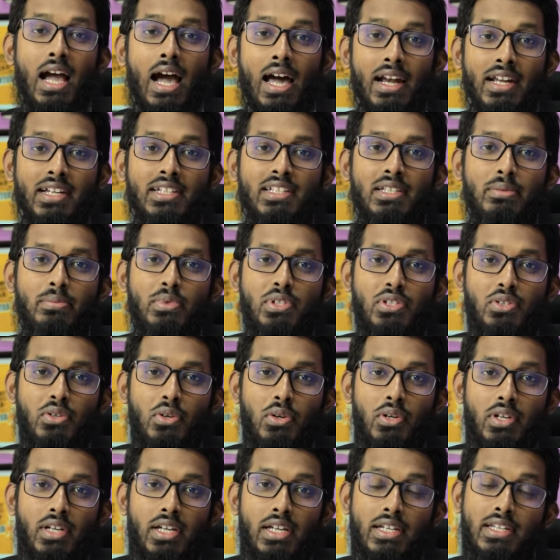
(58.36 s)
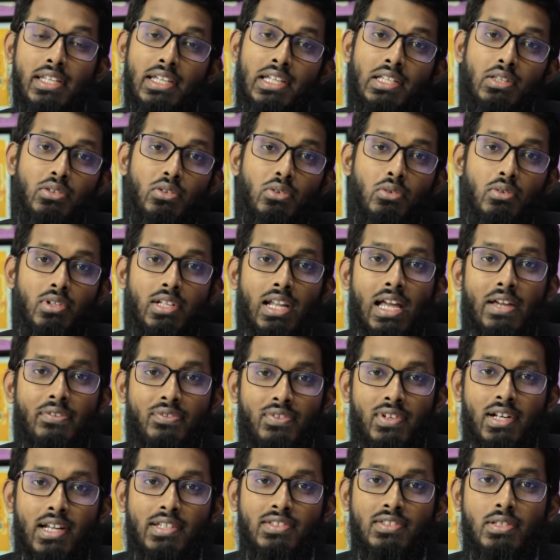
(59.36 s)
আরেকটি বিষয় এটি কিন্তু লাইভ
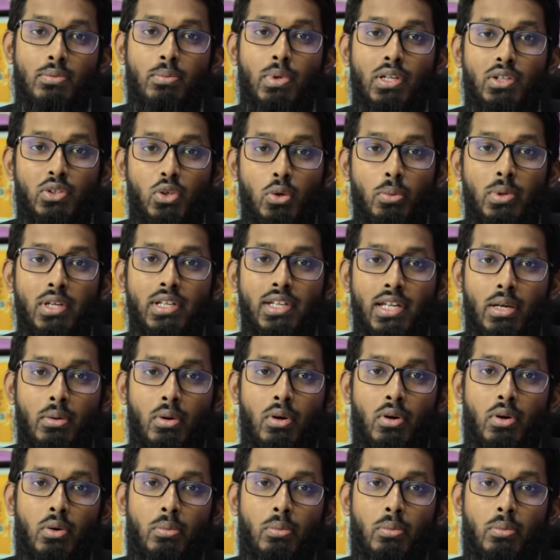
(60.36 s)
ক্লাসের মাধ্যমে নেওয়া